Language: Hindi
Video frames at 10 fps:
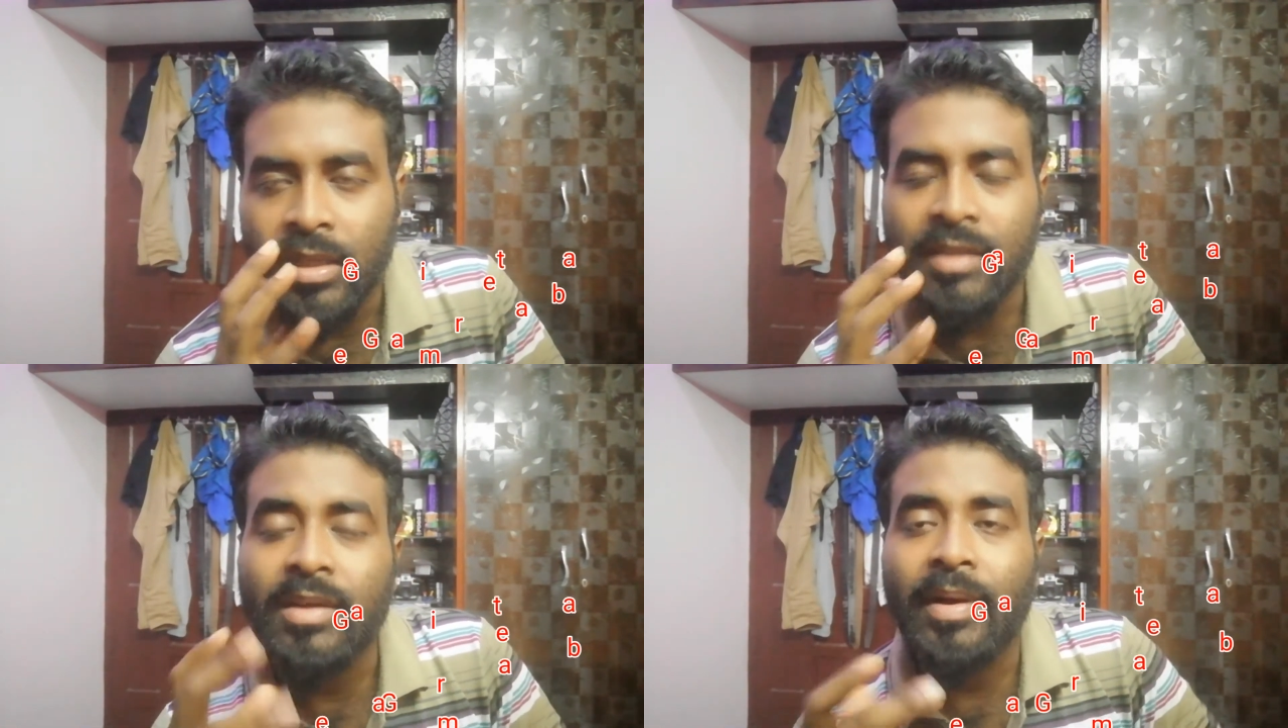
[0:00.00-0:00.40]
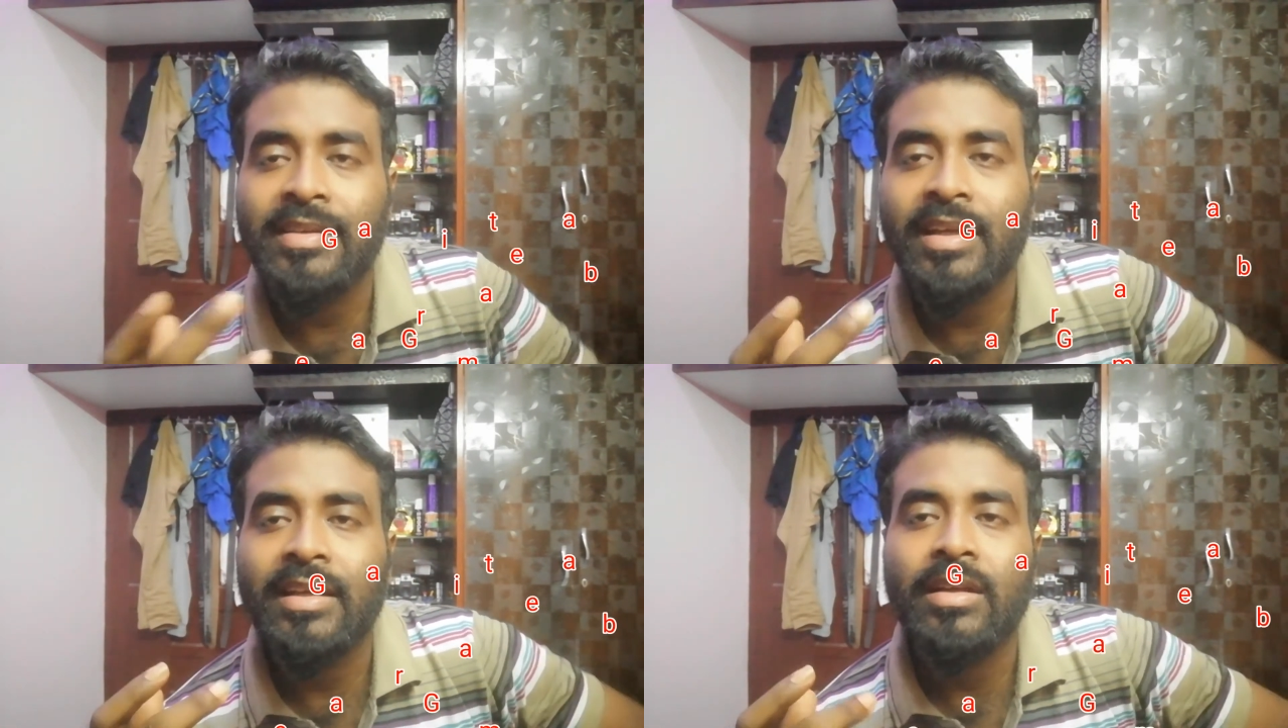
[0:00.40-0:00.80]
ये सब
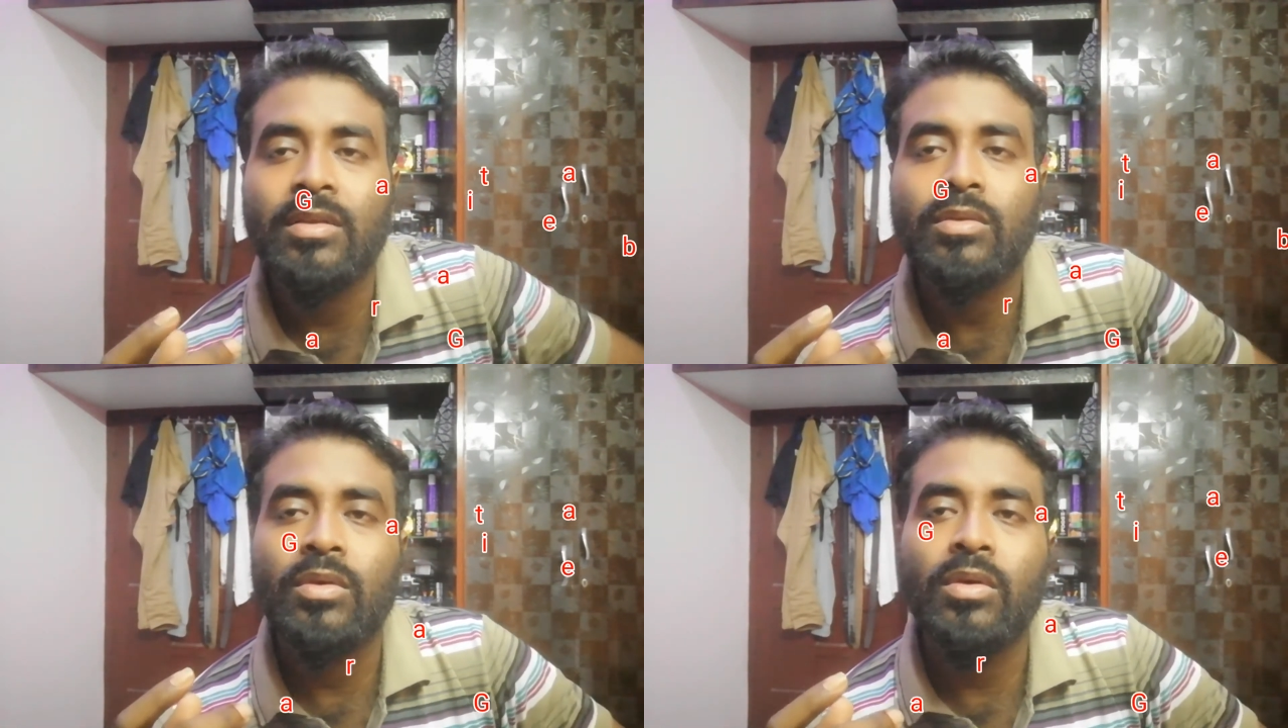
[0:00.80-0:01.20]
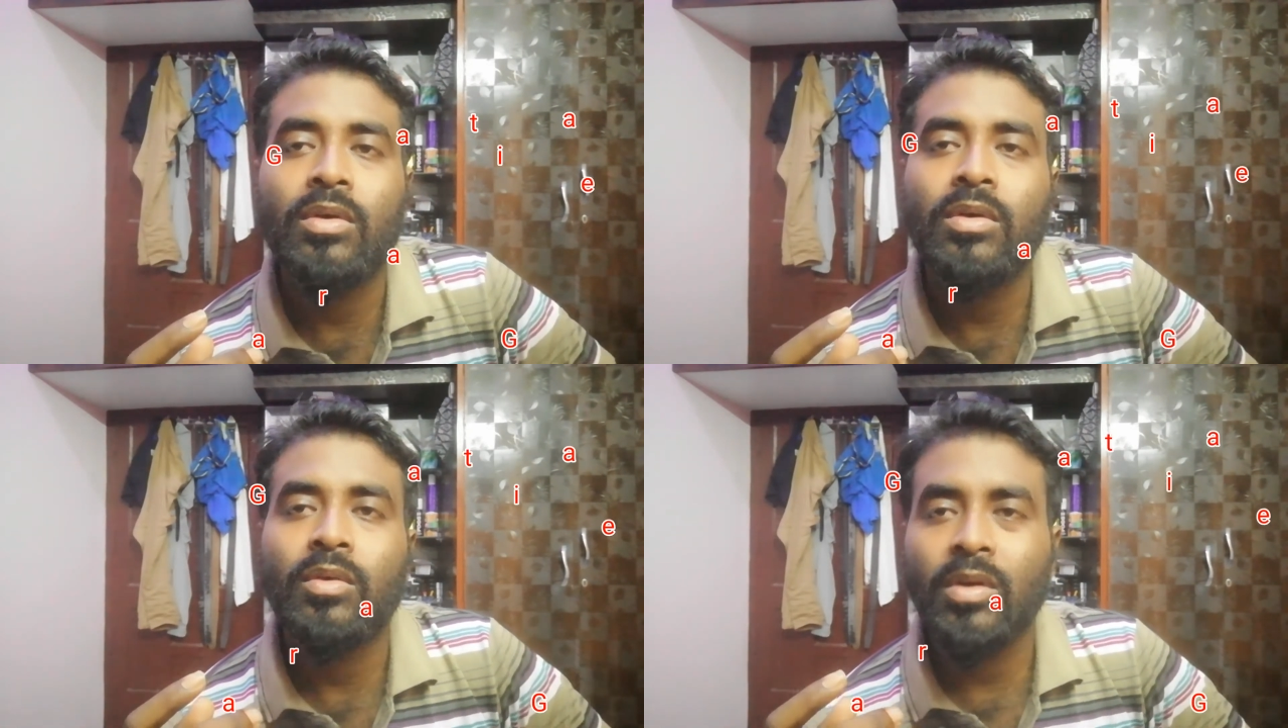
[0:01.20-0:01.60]
आई चाहिए तो
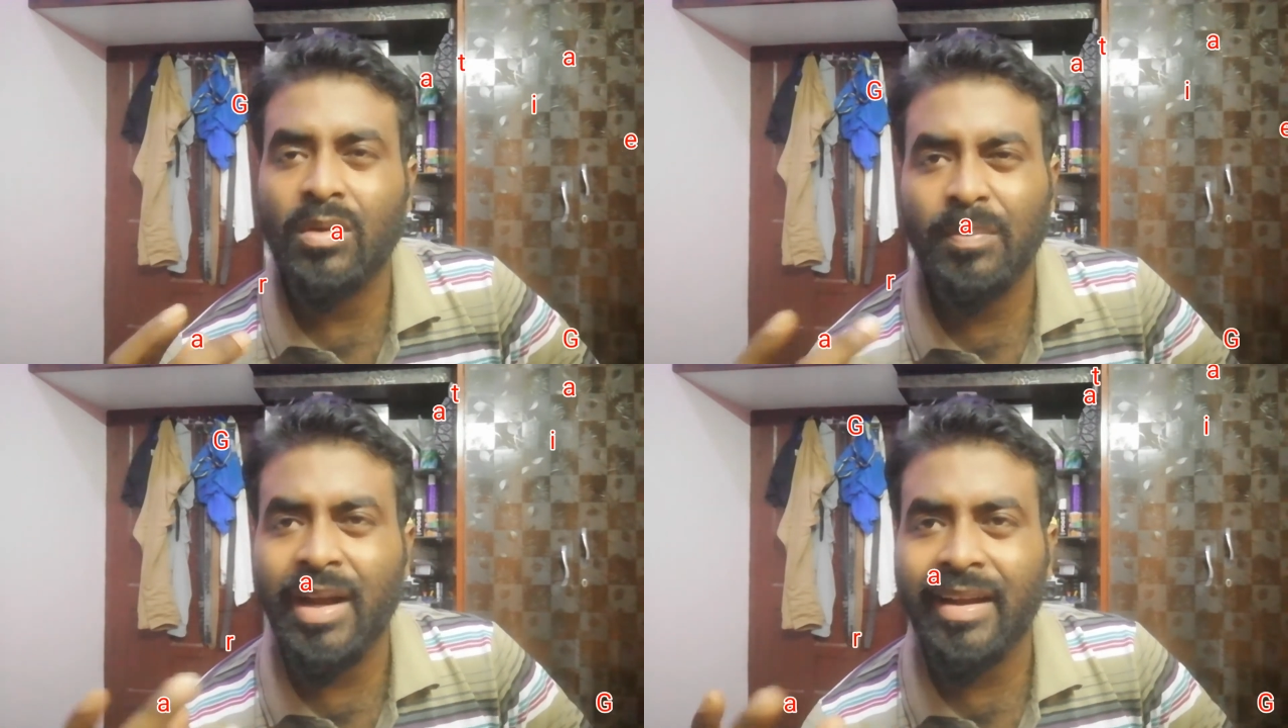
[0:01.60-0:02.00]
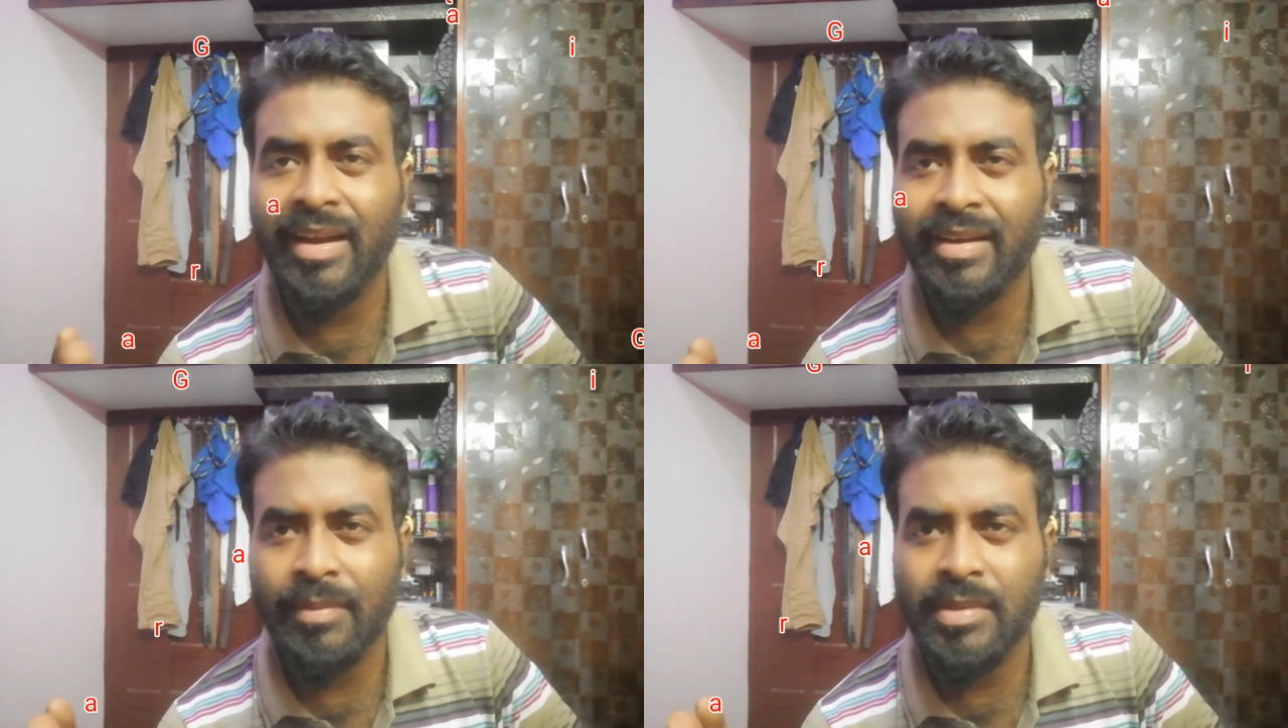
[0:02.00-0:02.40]
वो लोग ब्लड
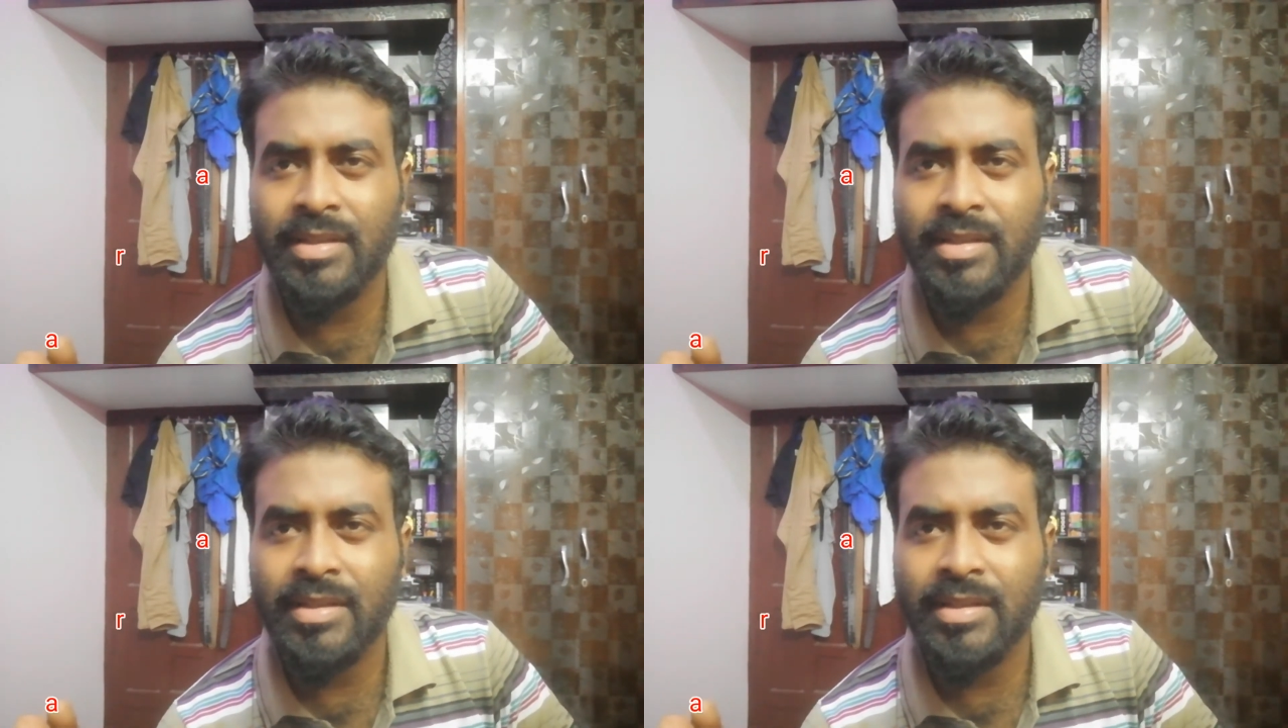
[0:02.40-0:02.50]
लाइन के